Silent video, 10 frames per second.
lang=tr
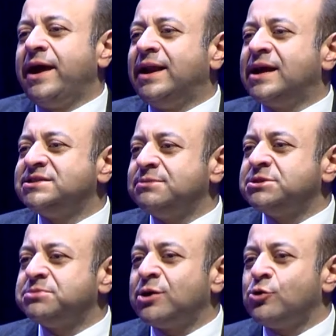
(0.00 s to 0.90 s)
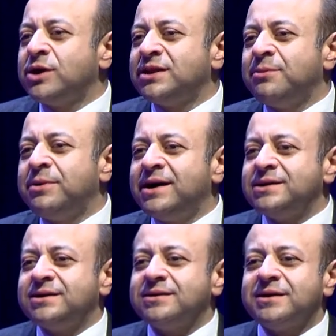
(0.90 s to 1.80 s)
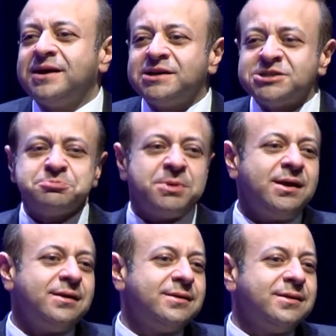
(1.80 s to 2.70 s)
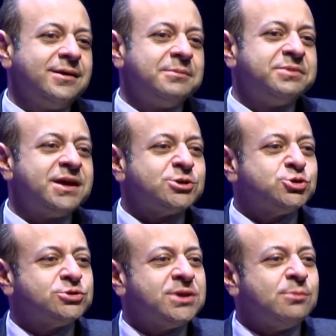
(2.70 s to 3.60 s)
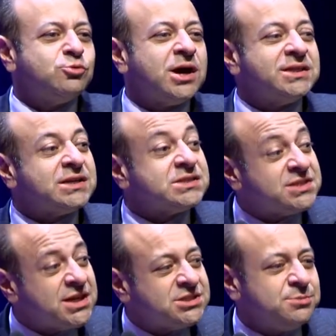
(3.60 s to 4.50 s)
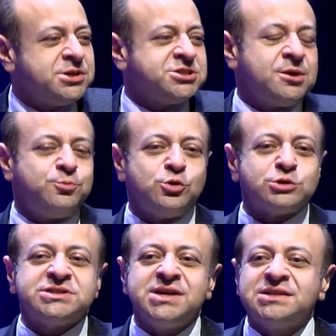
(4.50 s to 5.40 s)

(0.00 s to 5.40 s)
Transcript: eğlencemiz var ona da bari karışma Bırak şurada bu kadar stresli bir iş yapıyoruz.